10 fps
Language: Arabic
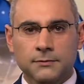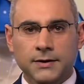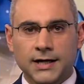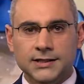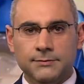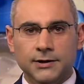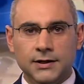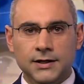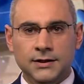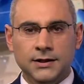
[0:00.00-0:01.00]
بحسب
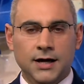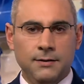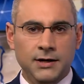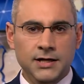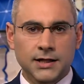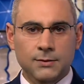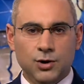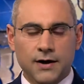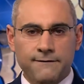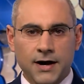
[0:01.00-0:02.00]
قيادة عملية
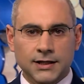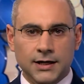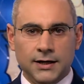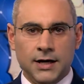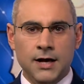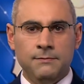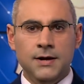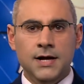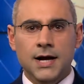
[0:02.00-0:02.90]
مكافحة الإرهاب